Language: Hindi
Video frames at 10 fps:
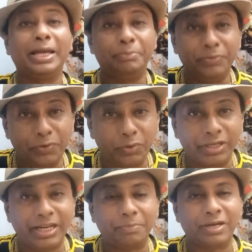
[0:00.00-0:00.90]
बीवी को
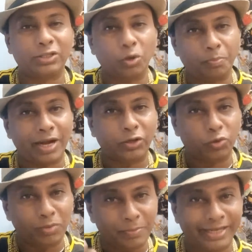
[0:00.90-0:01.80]
किडनैप करते हैं और पार्ट
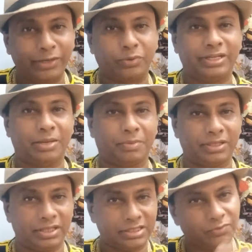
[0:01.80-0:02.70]
टू में बेटी को किडनैप
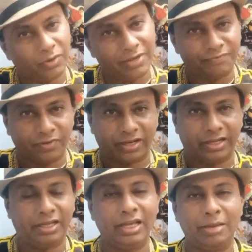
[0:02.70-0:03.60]
करते हैं सिर्फ वही फ़र्क
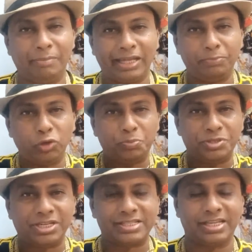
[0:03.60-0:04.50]
है ताकि पूरी
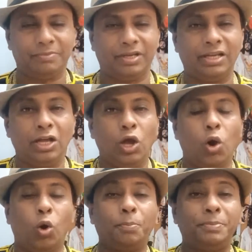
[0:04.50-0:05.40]
पिक्चर सेम है
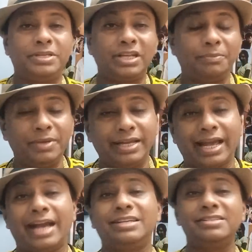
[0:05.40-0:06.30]
और पिक्चर में एक
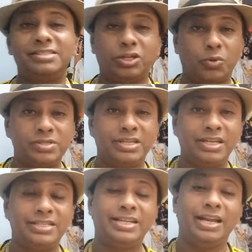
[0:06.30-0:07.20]
एक्शन सीक्वेंस
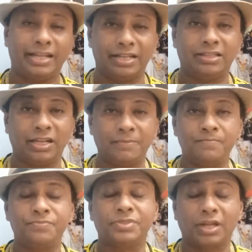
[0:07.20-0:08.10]
है जेल के अंदर
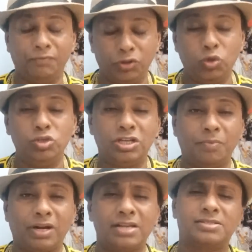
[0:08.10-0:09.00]
विद्युत
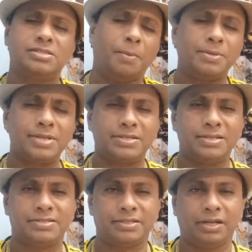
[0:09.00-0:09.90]
जम्वाल का ज़बरदस्त
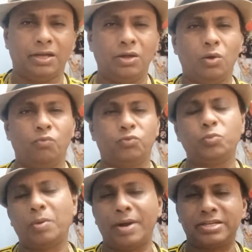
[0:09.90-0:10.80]
एक्शन सीन है
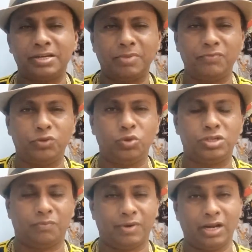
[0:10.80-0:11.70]
सुपर एक्शन बाय विद्युत
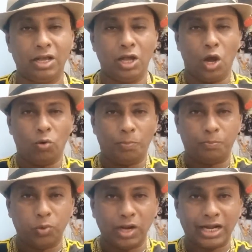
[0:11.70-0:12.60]
जम्वाल वो
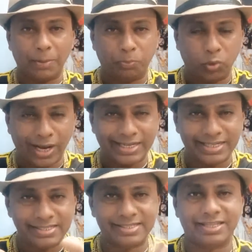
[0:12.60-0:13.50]
पूरा का पूरा
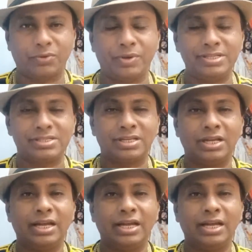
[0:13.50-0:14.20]
एक्शन सीक्वेंस